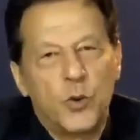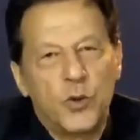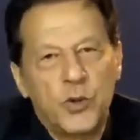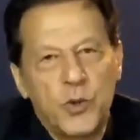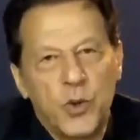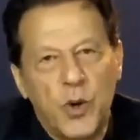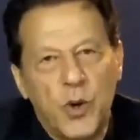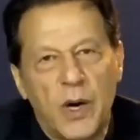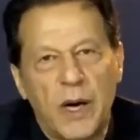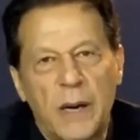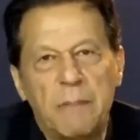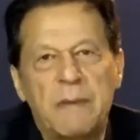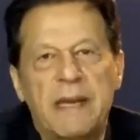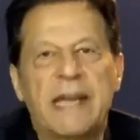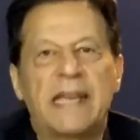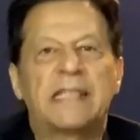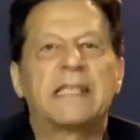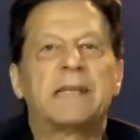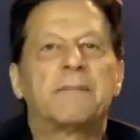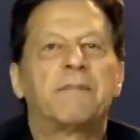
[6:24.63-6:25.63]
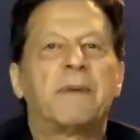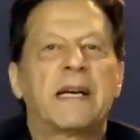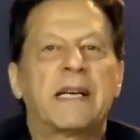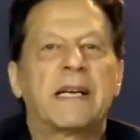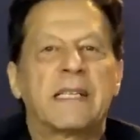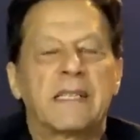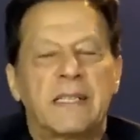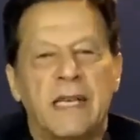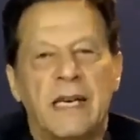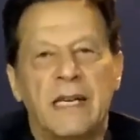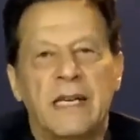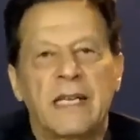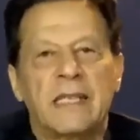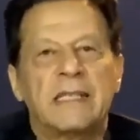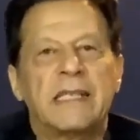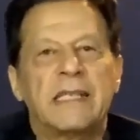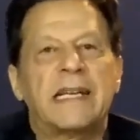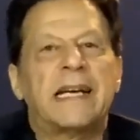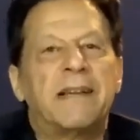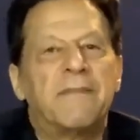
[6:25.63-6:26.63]
उसको हम कैसे पाकिस्तान
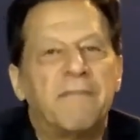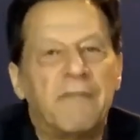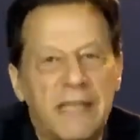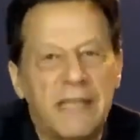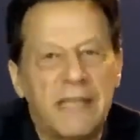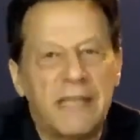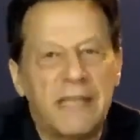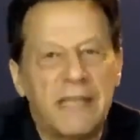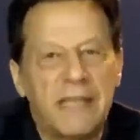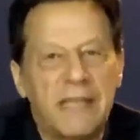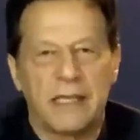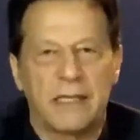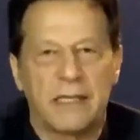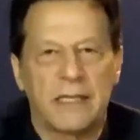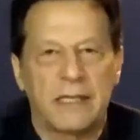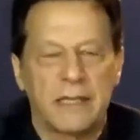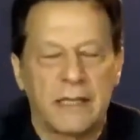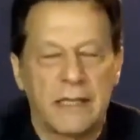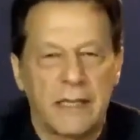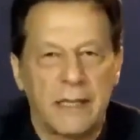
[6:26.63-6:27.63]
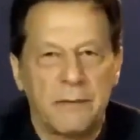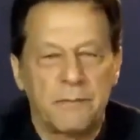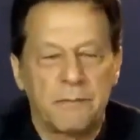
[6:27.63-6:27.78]
के अंदर इन्वेस्ट करवा सकते